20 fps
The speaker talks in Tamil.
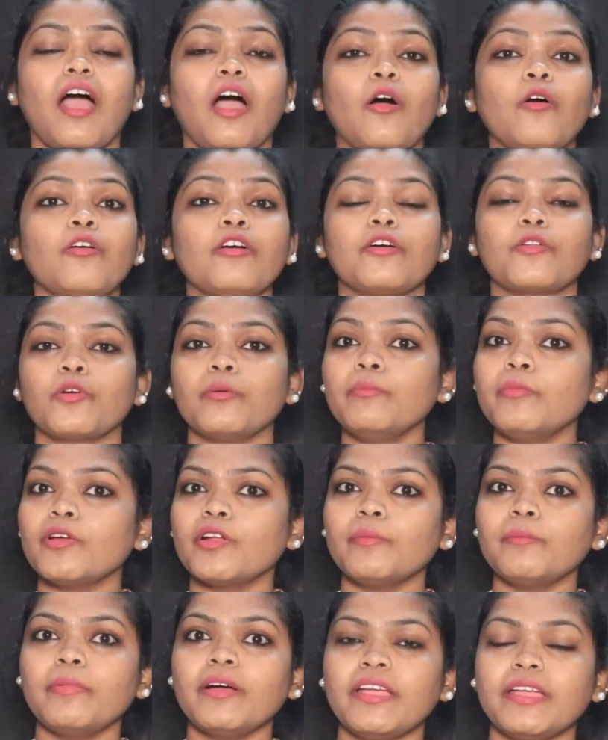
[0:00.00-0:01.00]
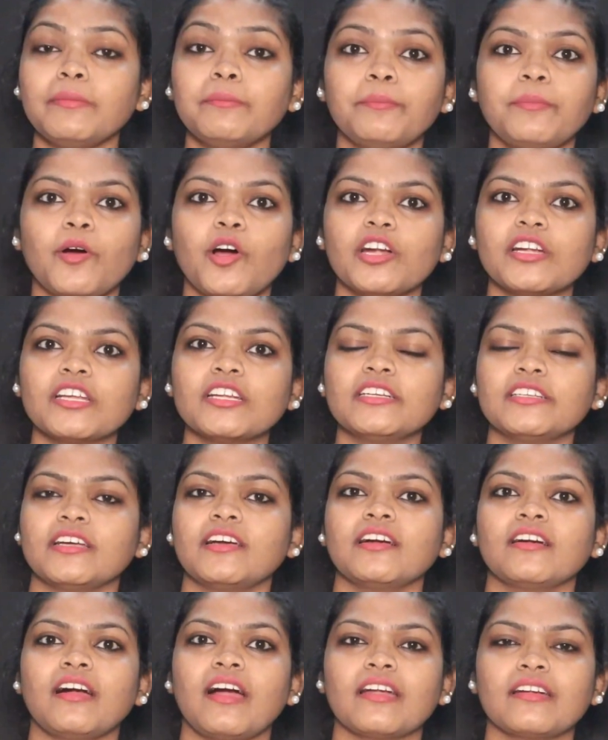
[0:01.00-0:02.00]
அவங்க ரொம்ப ரொம்ப
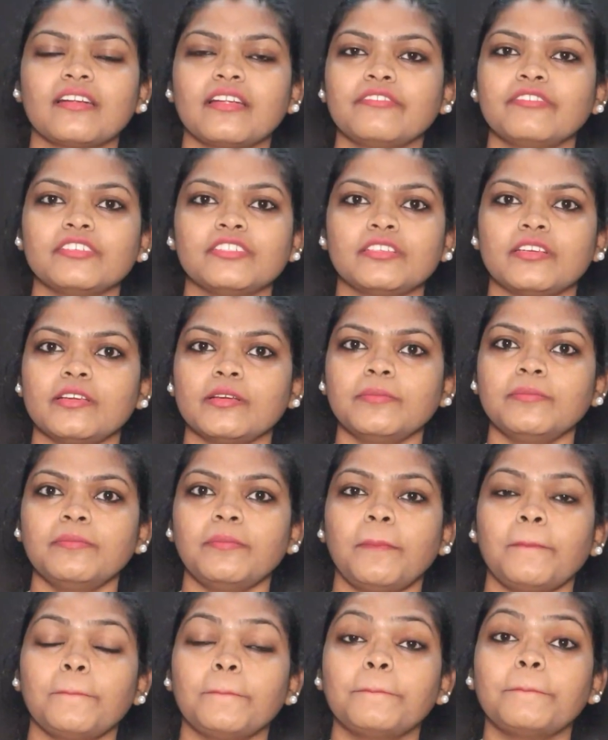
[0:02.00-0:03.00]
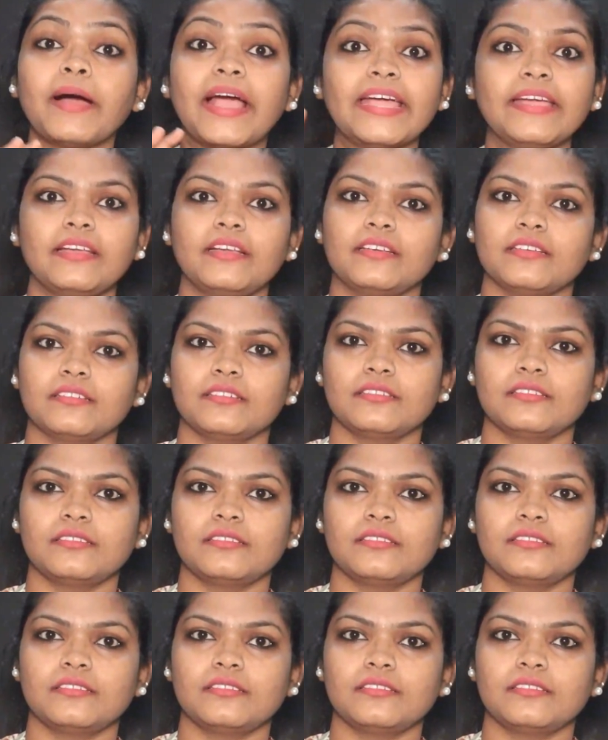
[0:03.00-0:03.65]
இம்பார்ட்டண்ட்டாக காட்டின விஷயம் பைக்